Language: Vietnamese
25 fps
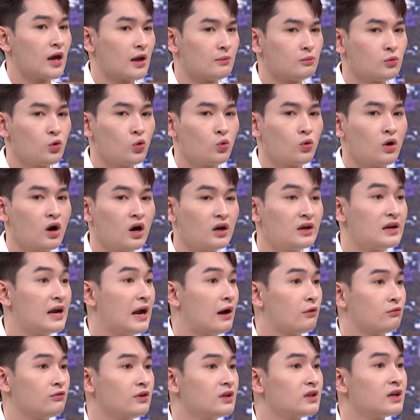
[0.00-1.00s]
em luôn hết
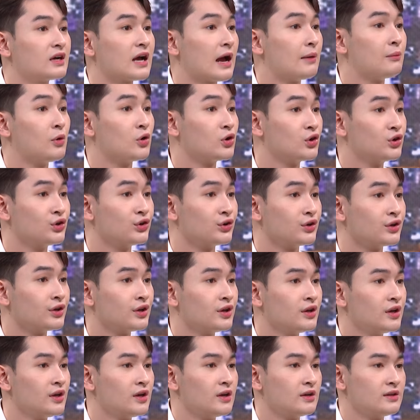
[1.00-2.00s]
lòng với tất cả mọi người
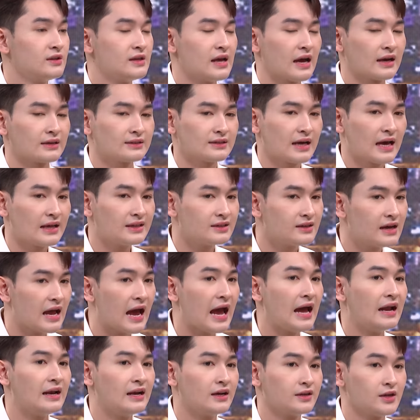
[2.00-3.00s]
dạ cái thứ
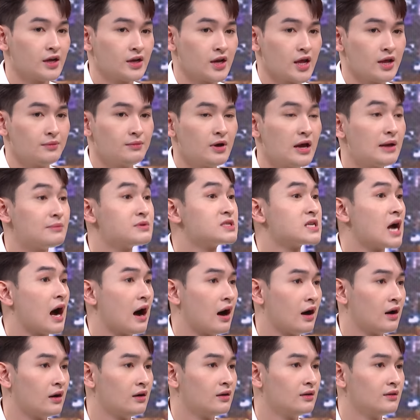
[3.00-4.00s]
hai là thời điểm đó em
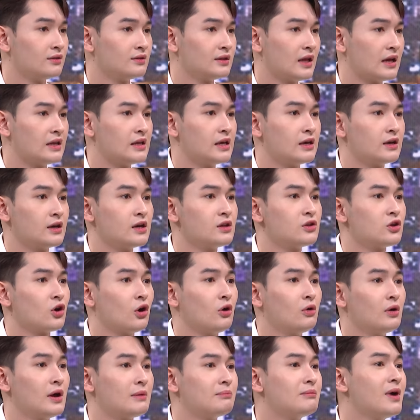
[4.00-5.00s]
sợ ừ. tại vì cái
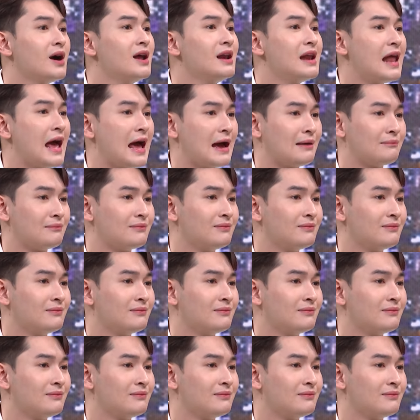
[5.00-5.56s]
chỗ em mới làm